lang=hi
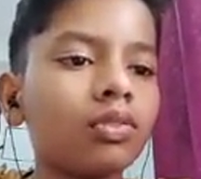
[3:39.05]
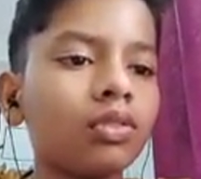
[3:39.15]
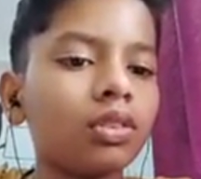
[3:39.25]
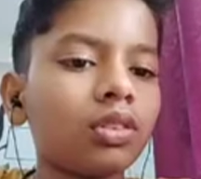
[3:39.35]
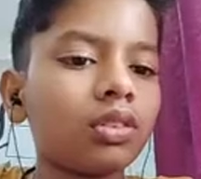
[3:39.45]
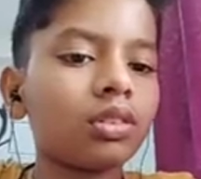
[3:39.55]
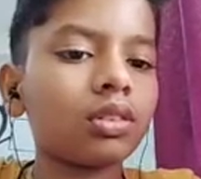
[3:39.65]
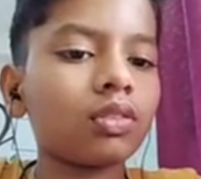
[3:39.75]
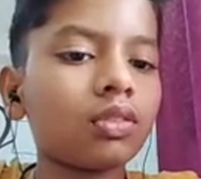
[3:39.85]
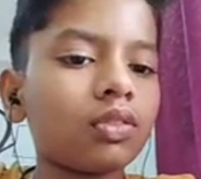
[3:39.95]
फिर
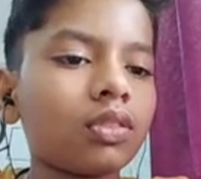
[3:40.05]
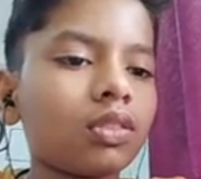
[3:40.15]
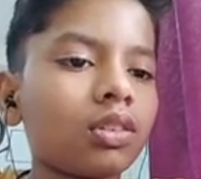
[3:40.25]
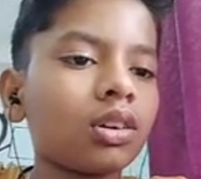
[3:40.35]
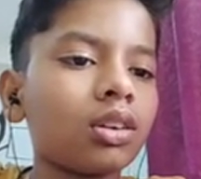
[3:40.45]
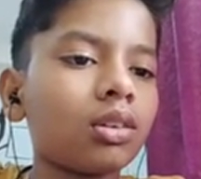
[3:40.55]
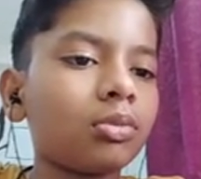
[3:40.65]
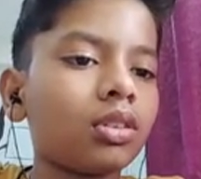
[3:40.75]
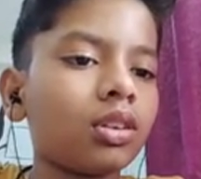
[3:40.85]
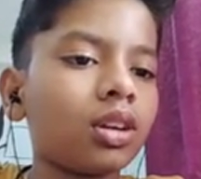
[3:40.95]
अगर हम
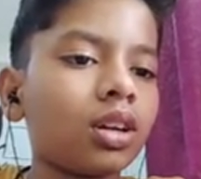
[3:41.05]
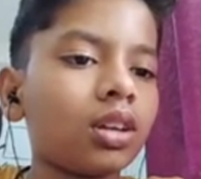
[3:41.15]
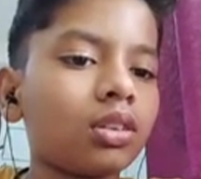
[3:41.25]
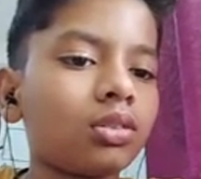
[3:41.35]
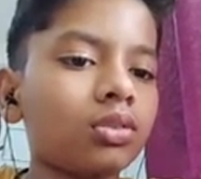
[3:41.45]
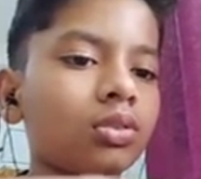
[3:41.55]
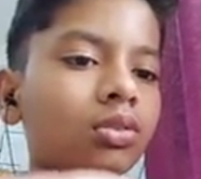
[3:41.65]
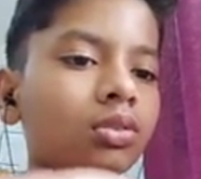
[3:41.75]
इधर लगाएंगे तो